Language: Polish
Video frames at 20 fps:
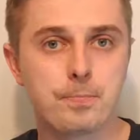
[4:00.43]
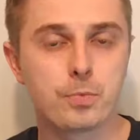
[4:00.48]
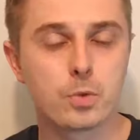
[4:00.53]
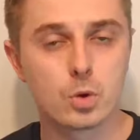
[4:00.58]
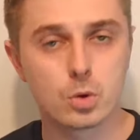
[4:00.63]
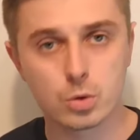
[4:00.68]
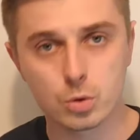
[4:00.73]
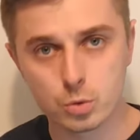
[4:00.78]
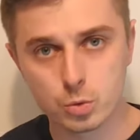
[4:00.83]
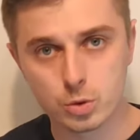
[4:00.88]
no
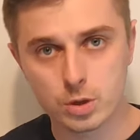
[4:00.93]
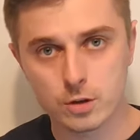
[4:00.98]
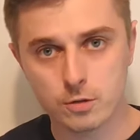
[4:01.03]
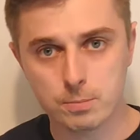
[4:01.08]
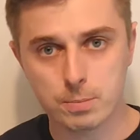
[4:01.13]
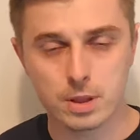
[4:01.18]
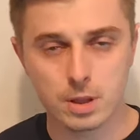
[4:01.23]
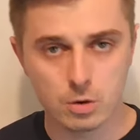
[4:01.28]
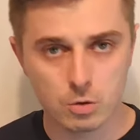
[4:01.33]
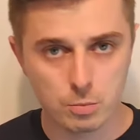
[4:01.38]
to tutaj w
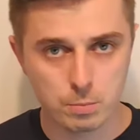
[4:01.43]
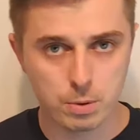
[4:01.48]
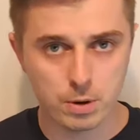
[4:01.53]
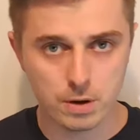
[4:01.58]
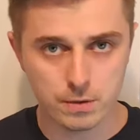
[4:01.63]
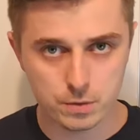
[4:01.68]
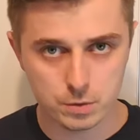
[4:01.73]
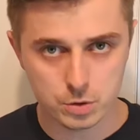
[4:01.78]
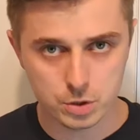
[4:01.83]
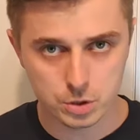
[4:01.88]
panelu
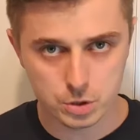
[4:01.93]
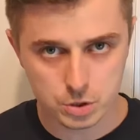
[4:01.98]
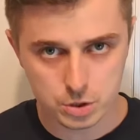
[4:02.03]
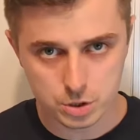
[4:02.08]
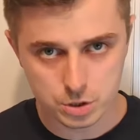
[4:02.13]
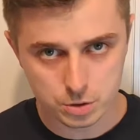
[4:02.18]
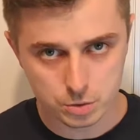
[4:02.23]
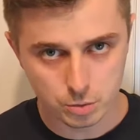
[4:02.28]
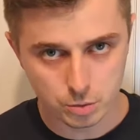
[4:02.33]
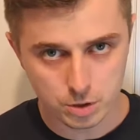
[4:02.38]
pojawią się
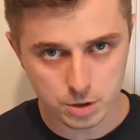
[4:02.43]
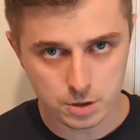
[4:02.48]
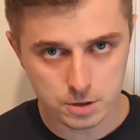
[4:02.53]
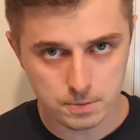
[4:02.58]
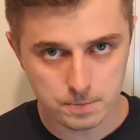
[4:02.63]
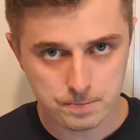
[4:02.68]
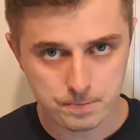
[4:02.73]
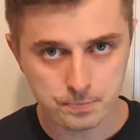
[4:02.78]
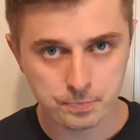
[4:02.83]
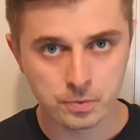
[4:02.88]
trzy
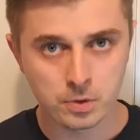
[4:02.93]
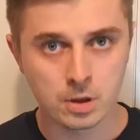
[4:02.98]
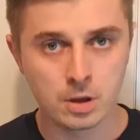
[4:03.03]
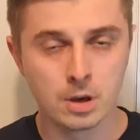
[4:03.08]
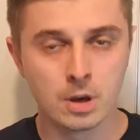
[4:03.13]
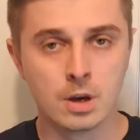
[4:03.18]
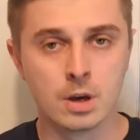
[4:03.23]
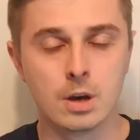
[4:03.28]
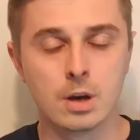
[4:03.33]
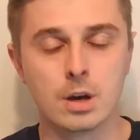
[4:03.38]
sztuki.
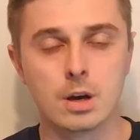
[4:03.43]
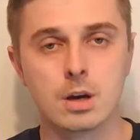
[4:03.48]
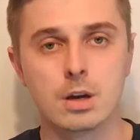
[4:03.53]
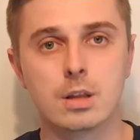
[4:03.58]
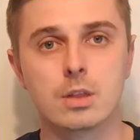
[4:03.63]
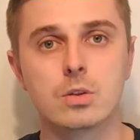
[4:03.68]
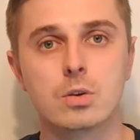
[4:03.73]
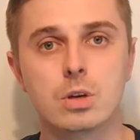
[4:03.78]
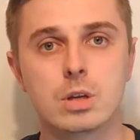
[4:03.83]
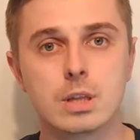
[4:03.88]

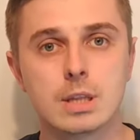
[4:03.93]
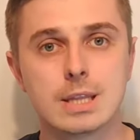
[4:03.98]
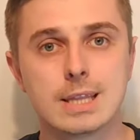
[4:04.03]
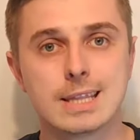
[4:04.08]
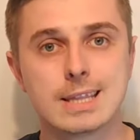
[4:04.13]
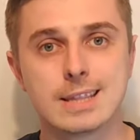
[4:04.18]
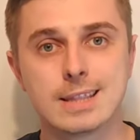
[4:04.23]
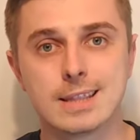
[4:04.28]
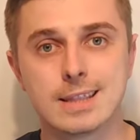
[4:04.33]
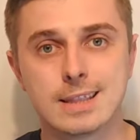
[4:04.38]
No i
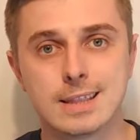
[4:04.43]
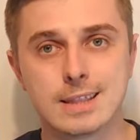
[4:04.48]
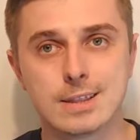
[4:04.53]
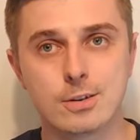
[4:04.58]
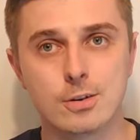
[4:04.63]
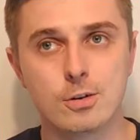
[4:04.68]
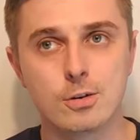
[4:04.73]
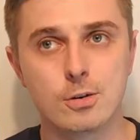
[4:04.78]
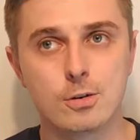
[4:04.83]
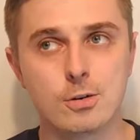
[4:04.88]

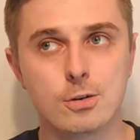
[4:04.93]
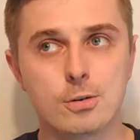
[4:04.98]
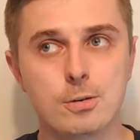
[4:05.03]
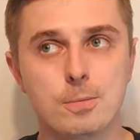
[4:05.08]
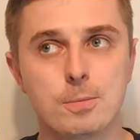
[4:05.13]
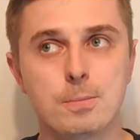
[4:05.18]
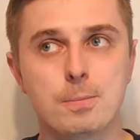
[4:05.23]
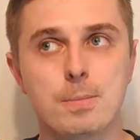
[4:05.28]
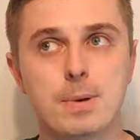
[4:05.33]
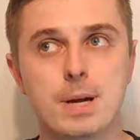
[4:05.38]
to
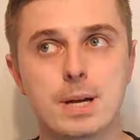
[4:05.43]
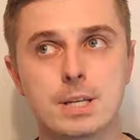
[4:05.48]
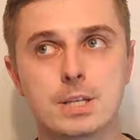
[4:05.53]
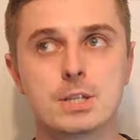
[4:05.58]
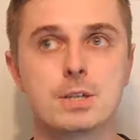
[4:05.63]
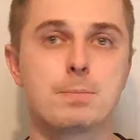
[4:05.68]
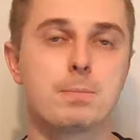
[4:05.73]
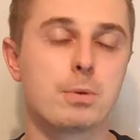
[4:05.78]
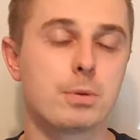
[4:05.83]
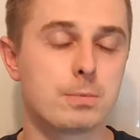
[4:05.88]

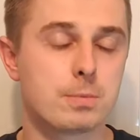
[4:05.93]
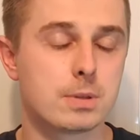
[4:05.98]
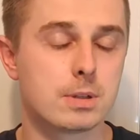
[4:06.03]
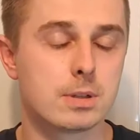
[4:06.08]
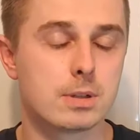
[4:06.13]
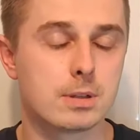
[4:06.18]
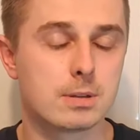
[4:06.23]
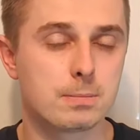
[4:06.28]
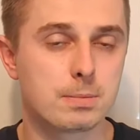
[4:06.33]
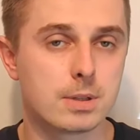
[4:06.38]
będzie
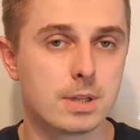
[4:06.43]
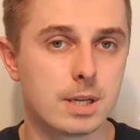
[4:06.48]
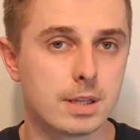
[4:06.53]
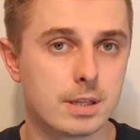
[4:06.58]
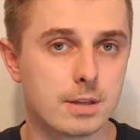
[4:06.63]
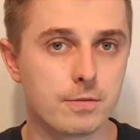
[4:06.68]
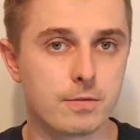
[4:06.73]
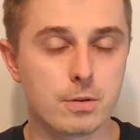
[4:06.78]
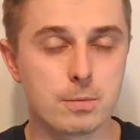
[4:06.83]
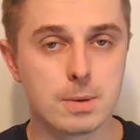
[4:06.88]

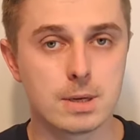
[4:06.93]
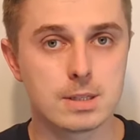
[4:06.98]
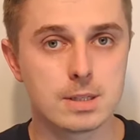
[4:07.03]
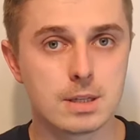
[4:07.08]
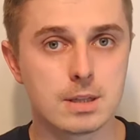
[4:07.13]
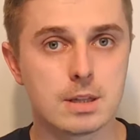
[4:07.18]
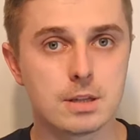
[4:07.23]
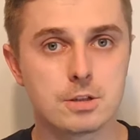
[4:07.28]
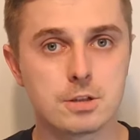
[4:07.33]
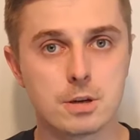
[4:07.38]
przydatna informacja
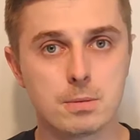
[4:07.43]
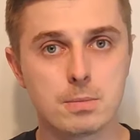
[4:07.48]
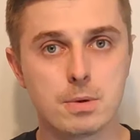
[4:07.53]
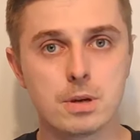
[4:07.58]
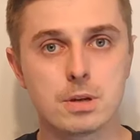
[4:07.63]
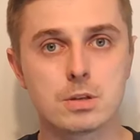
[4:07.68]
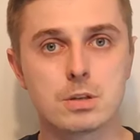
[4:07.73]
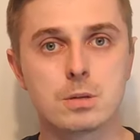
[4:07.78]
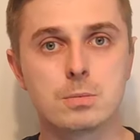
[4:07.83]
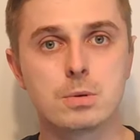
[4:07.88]
dla Ciebie,
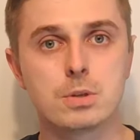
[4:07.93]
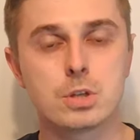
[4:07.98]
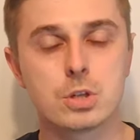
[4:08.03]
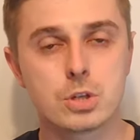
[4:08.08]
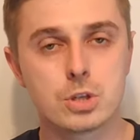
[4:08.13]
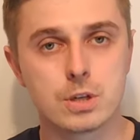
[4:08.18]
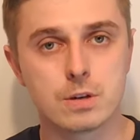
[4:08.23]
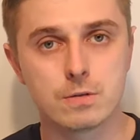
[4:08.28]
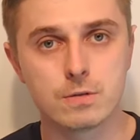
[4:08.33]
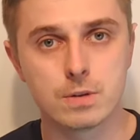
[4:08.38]
jeżeli będziesz
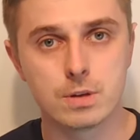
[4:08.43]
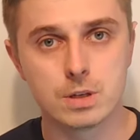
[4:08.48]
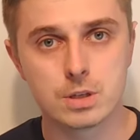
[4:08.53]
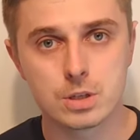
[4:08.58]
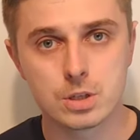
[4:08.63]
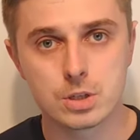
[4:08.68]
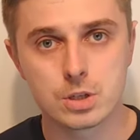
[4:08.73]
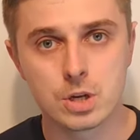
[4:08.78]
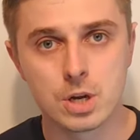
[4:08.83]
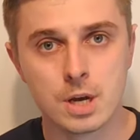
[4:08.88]
chciał
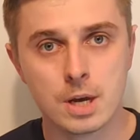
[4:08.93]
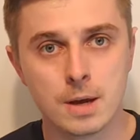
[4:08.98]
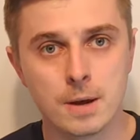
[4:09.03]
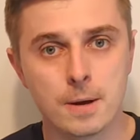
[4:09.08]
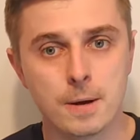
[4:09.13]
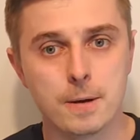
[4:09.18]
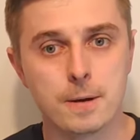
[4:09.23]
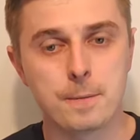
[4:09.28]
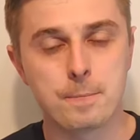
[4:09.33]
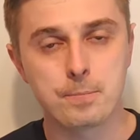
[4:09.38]
wyliczyć
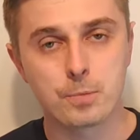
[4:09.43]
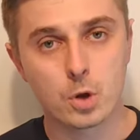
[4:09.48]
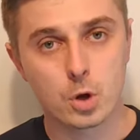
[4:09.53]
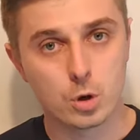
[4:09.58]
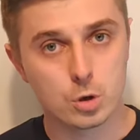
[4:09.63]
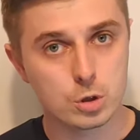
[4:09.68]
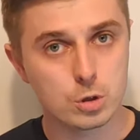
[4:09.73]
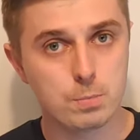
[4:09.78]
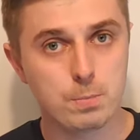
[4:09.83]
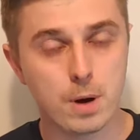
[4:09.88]

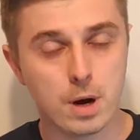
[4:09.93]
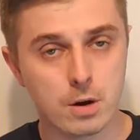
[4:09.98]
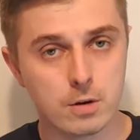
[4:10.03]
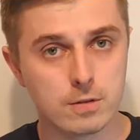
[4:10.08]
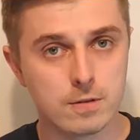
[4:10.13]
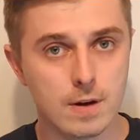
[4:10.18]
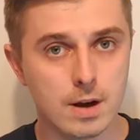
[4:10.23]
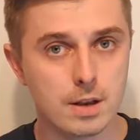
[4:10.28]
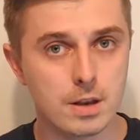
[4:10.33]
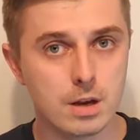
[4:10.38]
koszt
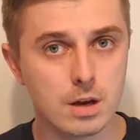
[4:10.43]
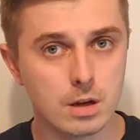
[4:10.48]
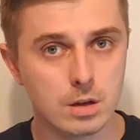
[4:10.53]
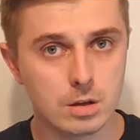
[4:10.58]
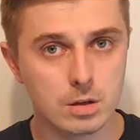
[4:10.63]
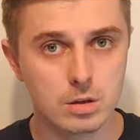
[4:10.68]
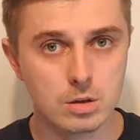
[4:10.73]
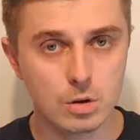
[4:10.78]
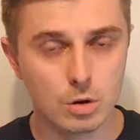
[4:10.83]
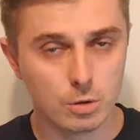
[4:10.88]
pakowania
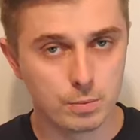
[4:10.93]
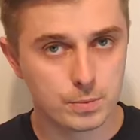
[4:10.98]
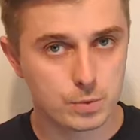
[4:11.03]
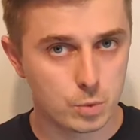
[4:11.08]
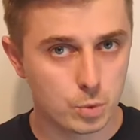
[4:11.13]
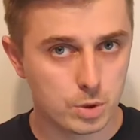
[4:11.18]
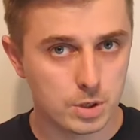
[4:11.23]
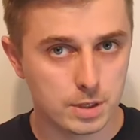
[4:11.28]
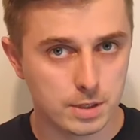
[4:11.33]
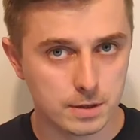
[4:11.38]
i
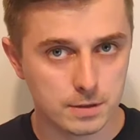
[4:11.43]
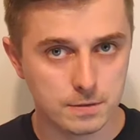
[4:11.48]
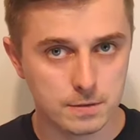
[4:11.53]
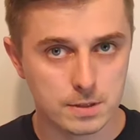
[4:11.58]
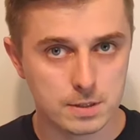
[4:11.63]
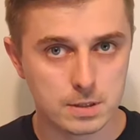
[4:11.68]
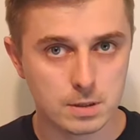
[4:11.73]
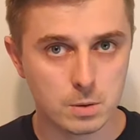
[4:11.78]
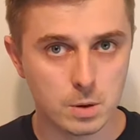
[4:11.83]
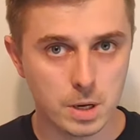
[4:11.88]
obsługi tych
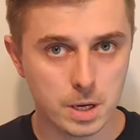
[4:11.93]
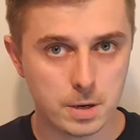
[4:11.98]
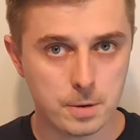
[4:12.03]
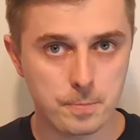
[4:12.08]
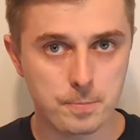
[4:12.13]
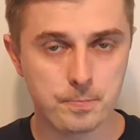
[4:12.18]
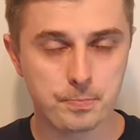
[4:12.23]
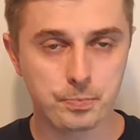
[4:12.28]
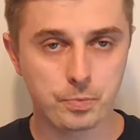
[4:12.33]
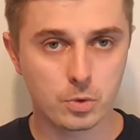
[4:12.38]

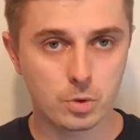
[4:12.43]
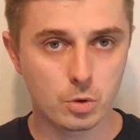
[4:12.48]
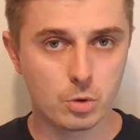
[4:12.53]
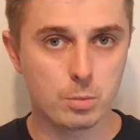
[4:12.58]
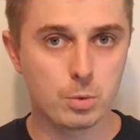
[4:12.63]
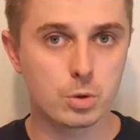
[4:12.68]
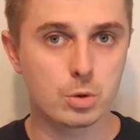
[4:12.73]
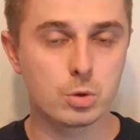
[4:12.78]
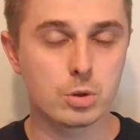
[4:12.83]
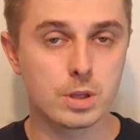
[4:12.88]
wysyłek, no
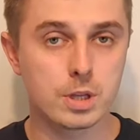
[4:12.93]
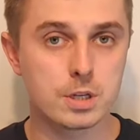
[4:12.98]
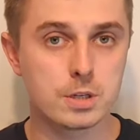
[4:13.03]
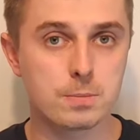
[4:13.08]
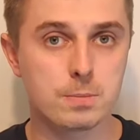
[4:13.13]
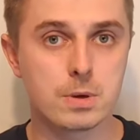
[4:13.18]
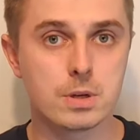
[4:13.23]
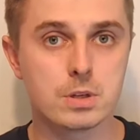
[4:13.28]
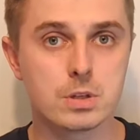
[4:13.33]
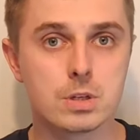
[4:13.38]
bo to też
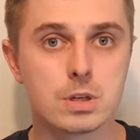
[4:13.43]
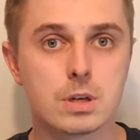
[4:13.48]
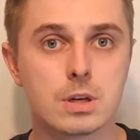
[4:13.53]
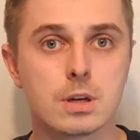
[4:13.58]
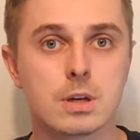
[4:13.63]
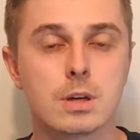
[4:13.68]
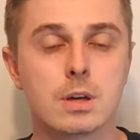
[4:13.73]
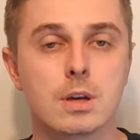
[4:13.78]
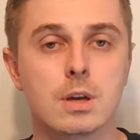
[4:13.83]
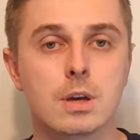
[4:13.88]
będzie